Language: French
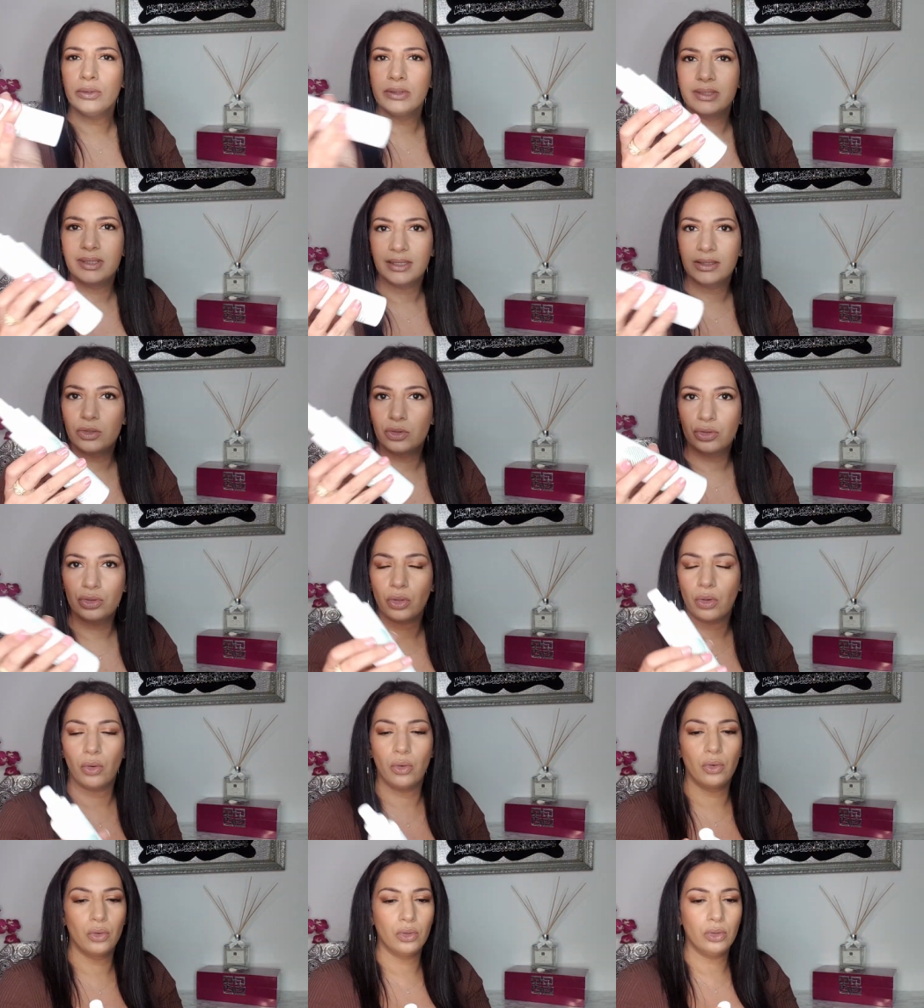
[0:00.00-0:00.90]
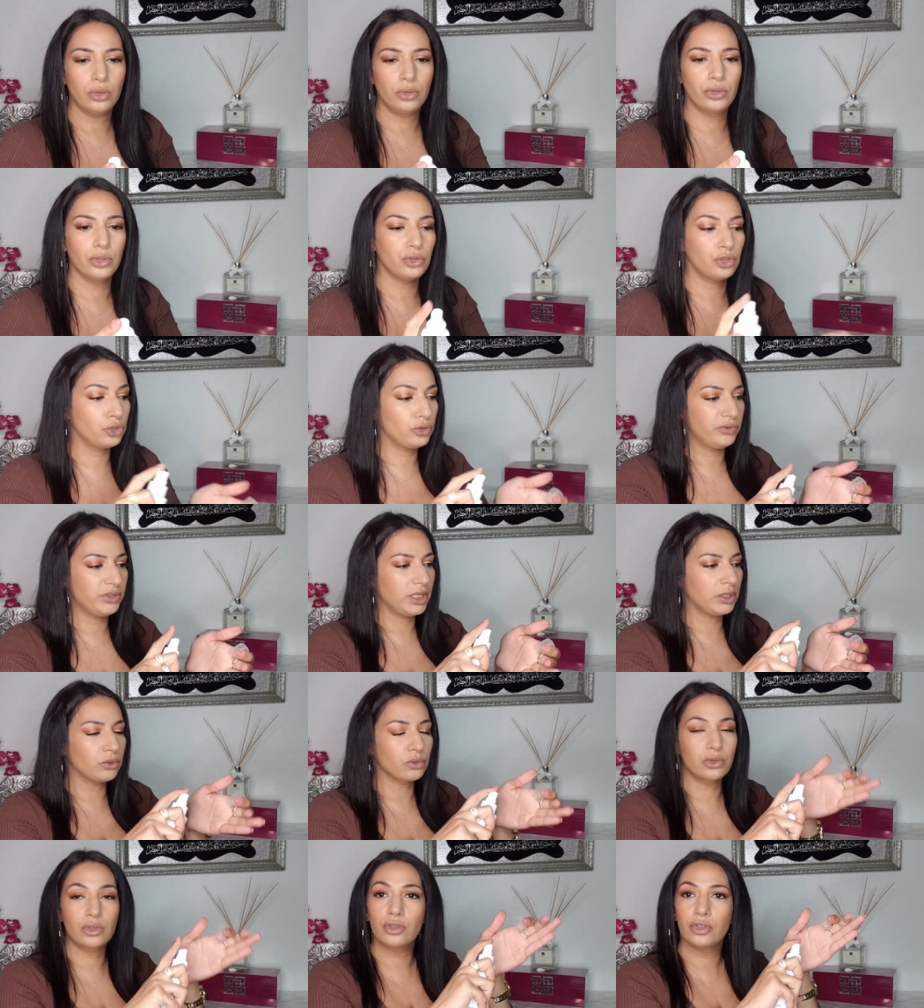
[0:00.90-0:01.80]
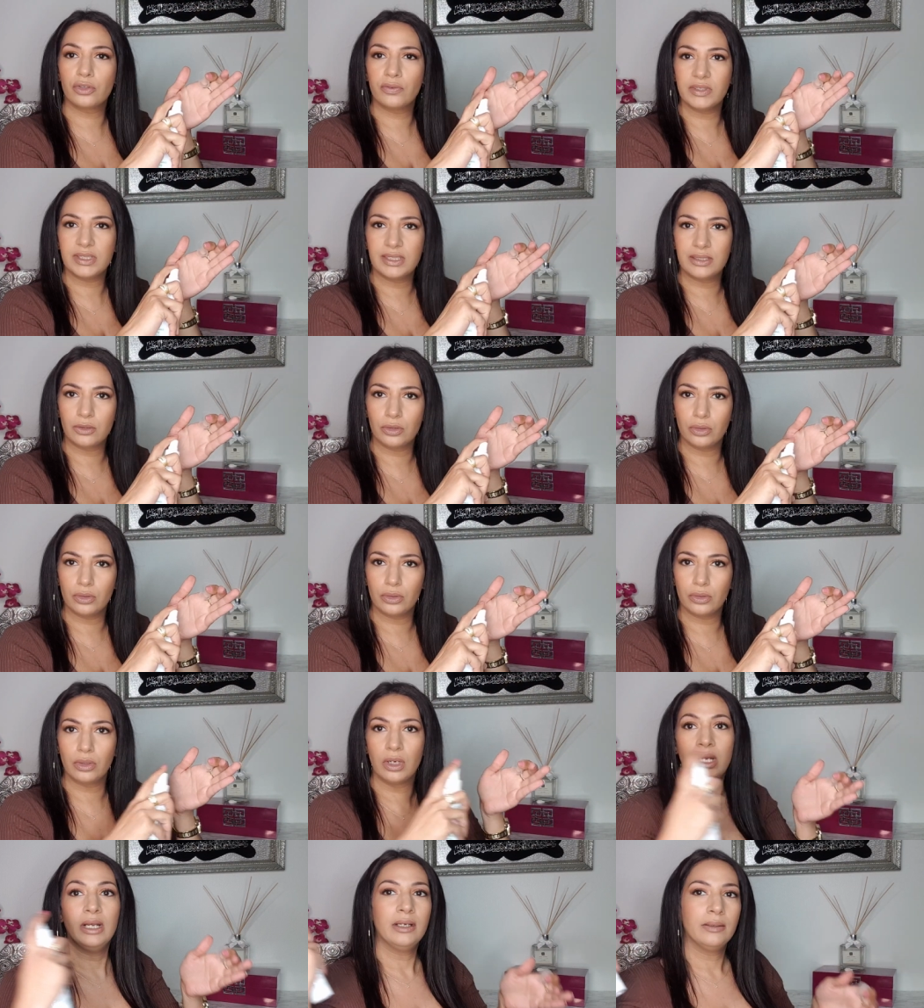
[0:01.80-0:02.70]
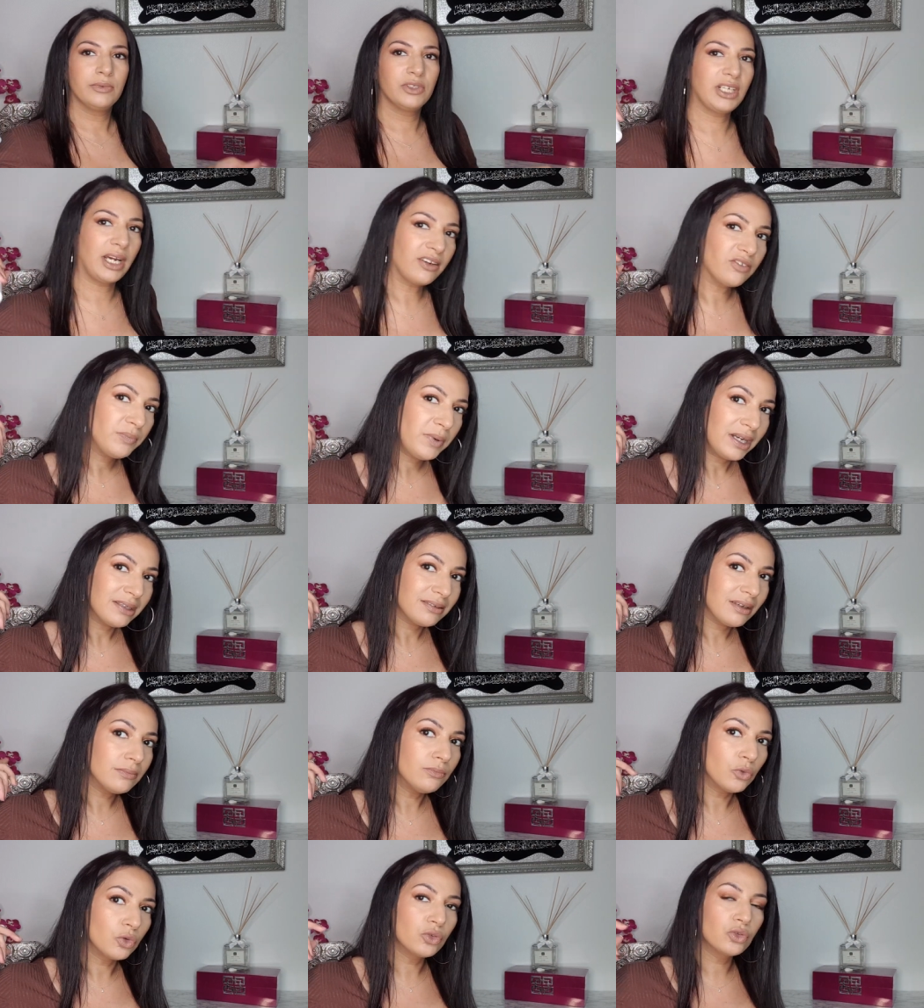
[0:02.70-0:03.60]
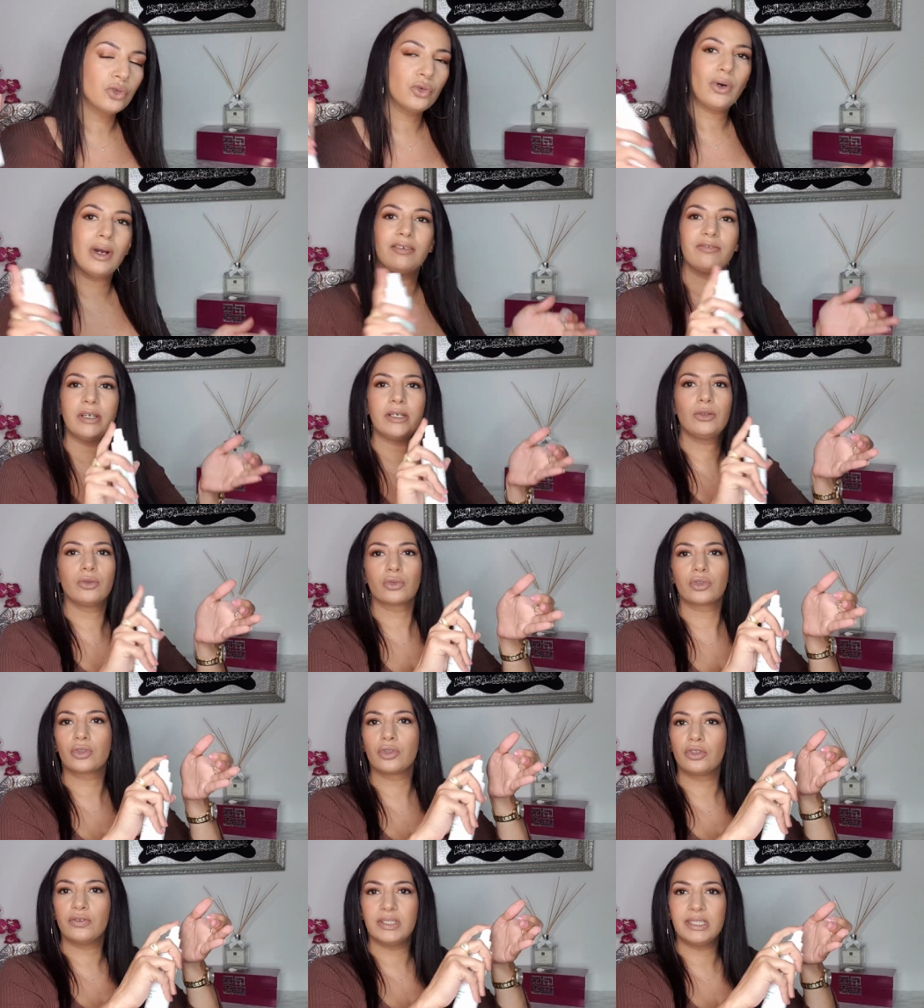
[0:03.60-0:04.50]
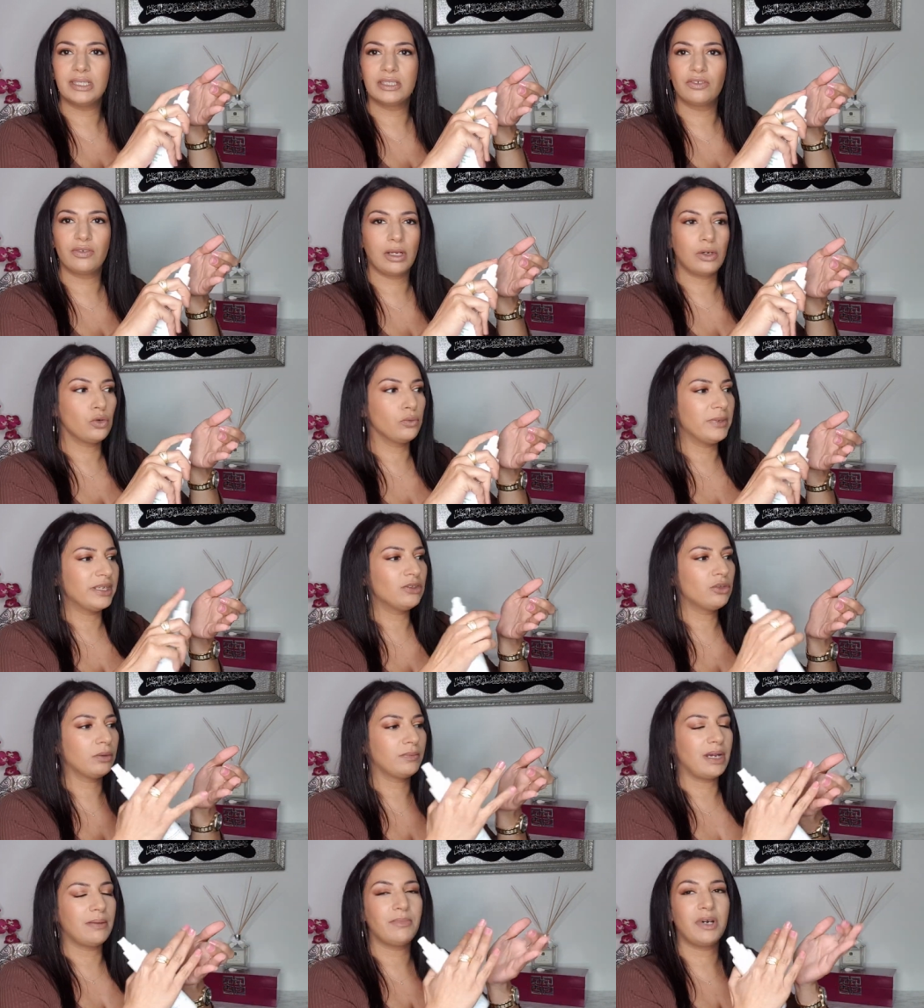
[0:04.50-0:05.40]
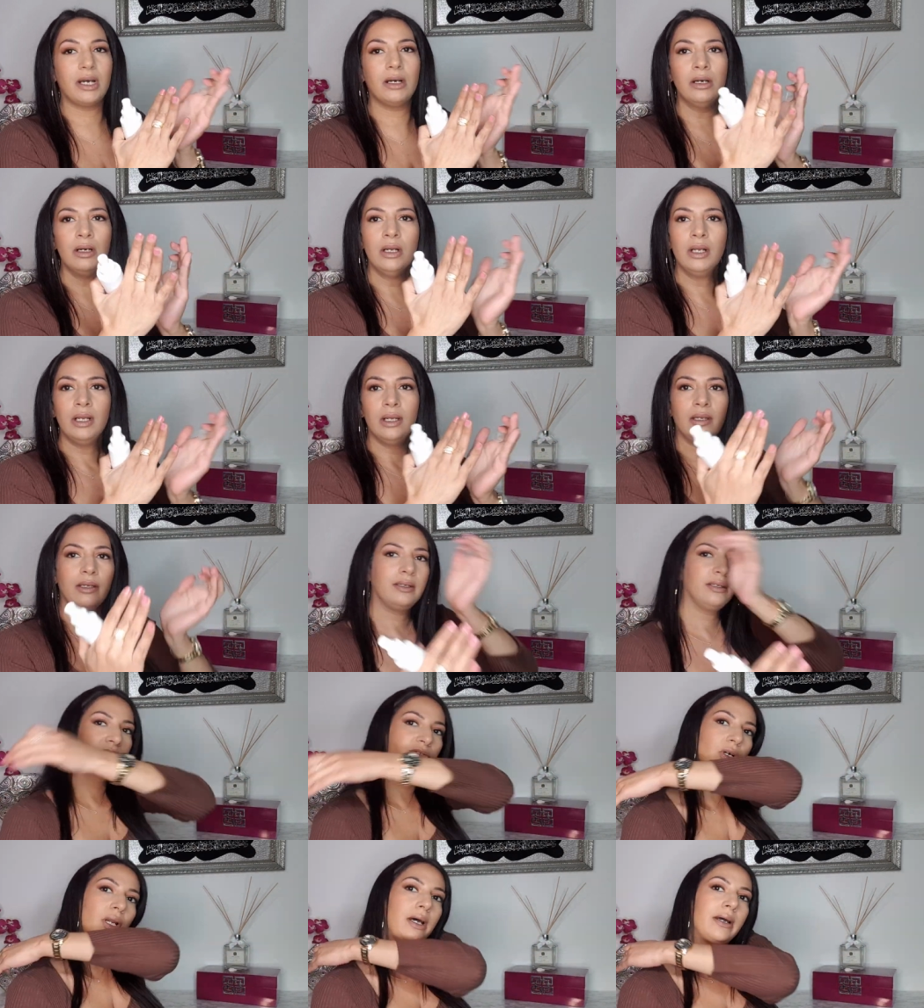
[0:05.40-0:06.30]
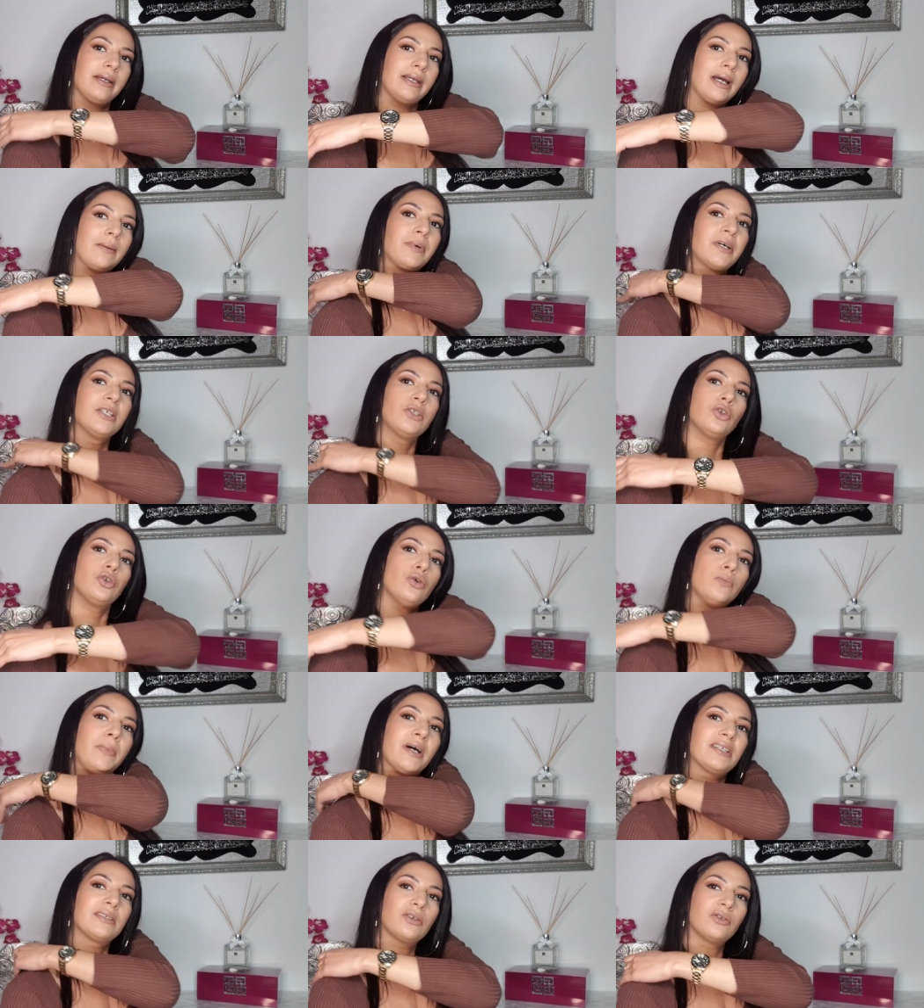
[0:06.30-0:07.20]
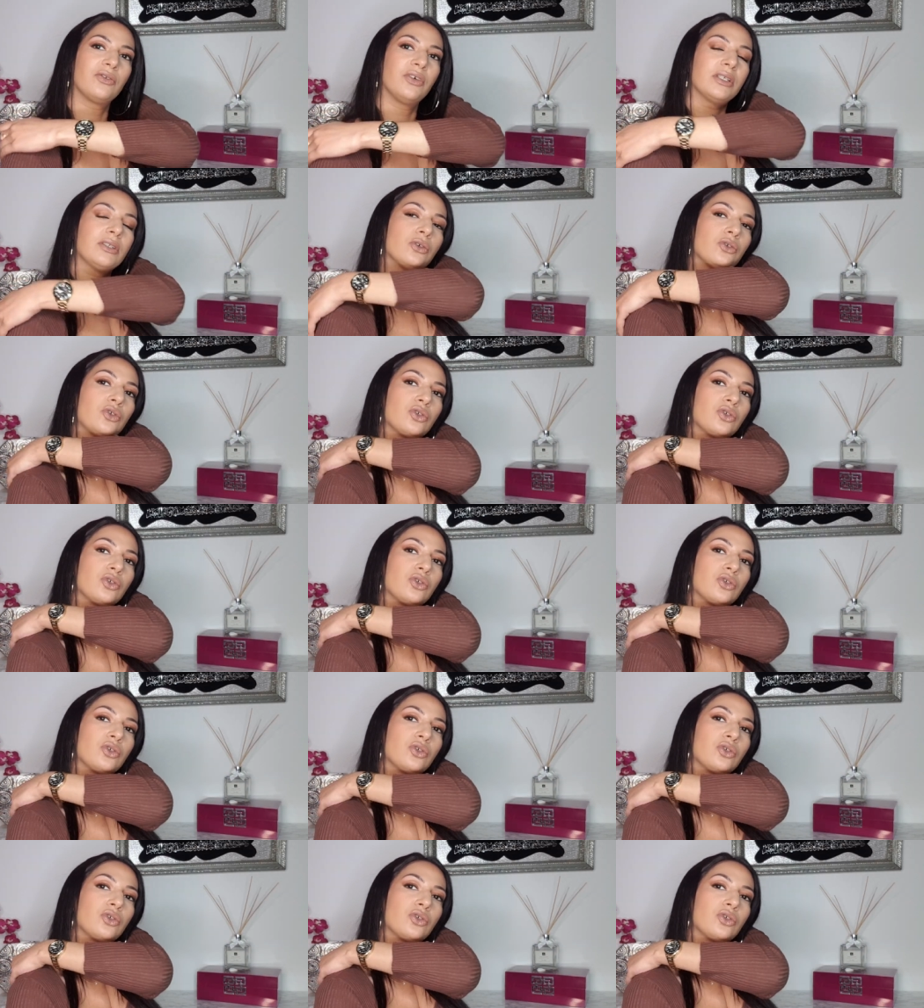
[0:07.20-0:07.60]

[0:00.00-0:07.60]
une texture eau, que je viens, donc ce que je fais, c'est que j'arrive pas à atteindre mon dos avec, donc ce que je fais, c'est que je viens le mettre dans ma main. Et voilà, et après, je le passe en fait